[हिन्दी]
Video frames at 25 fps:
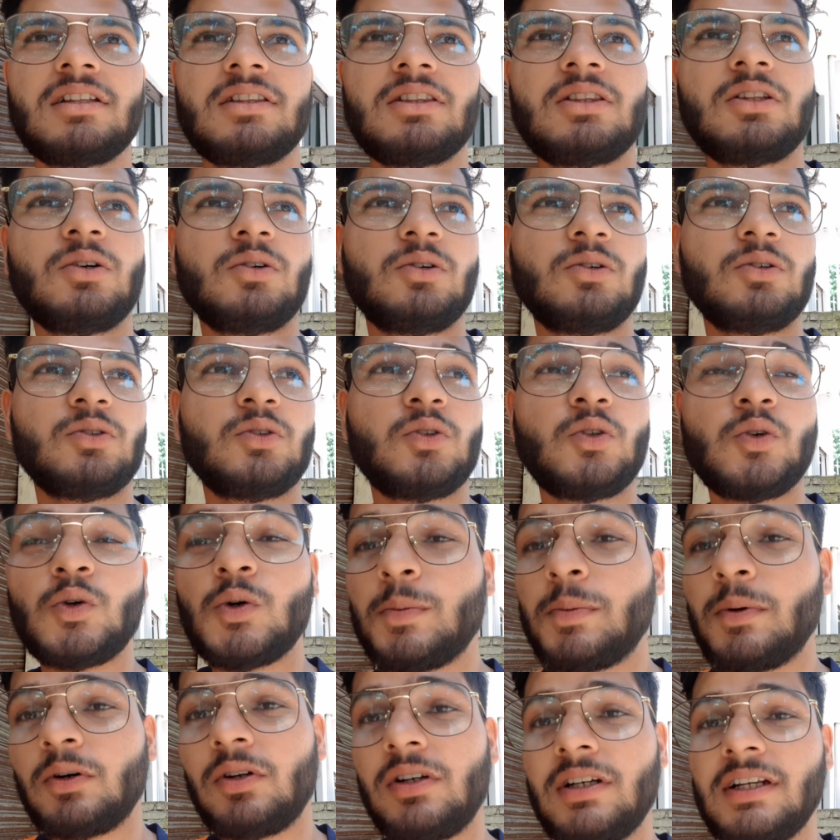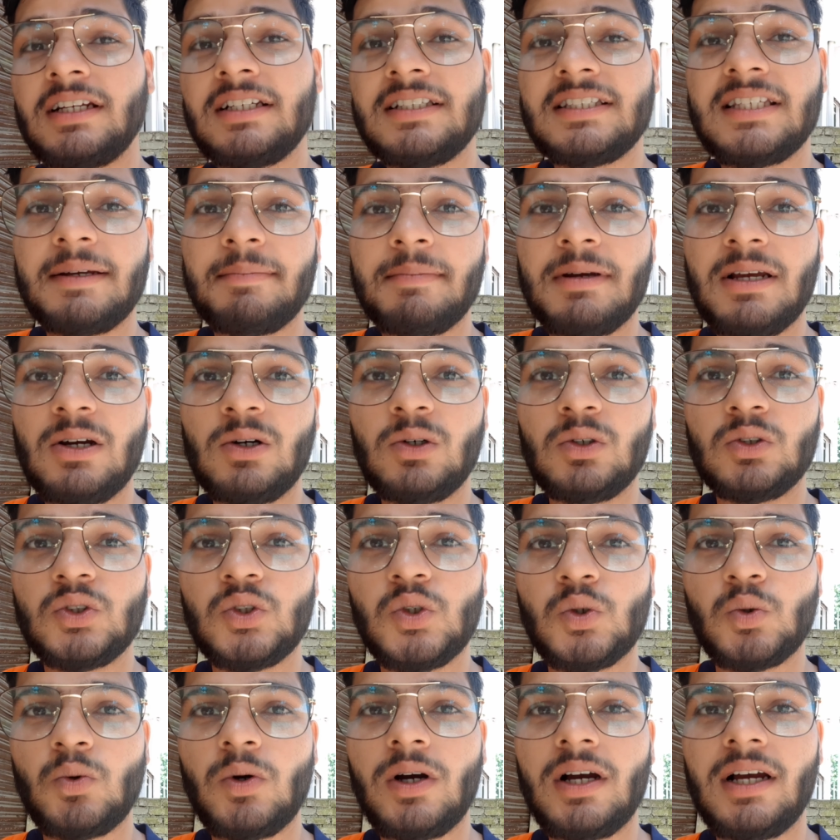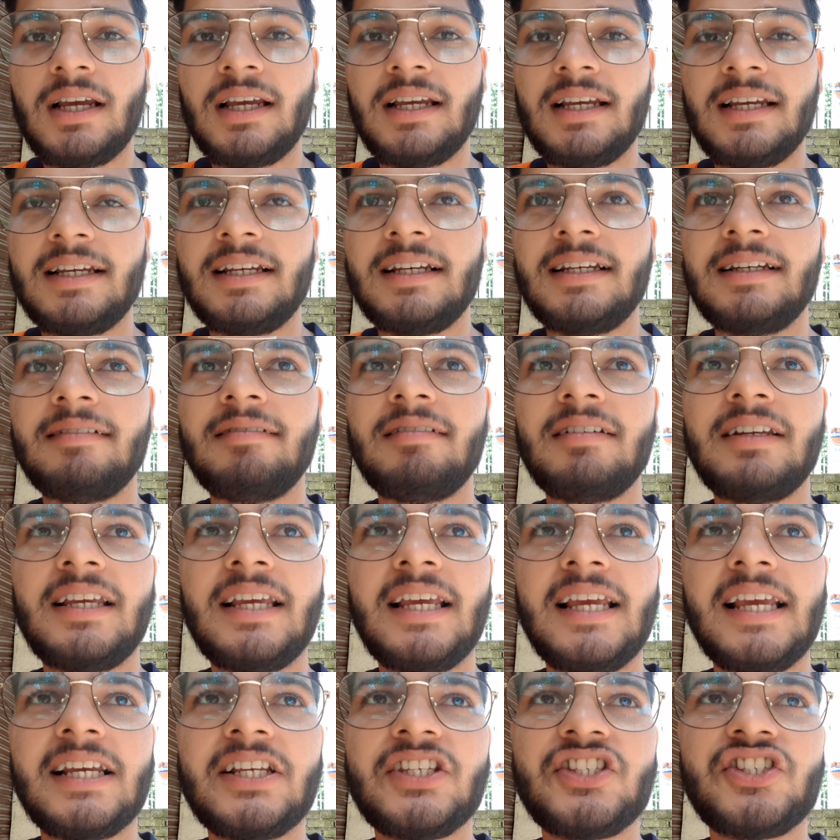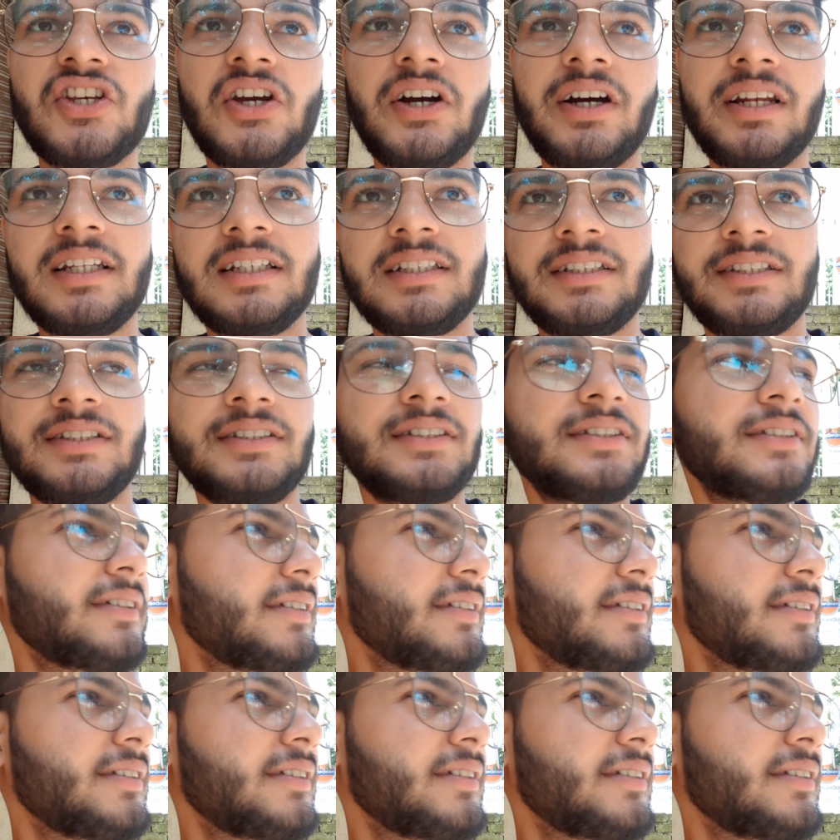तो धूप हो रही है समय हो चुका है एक चालीस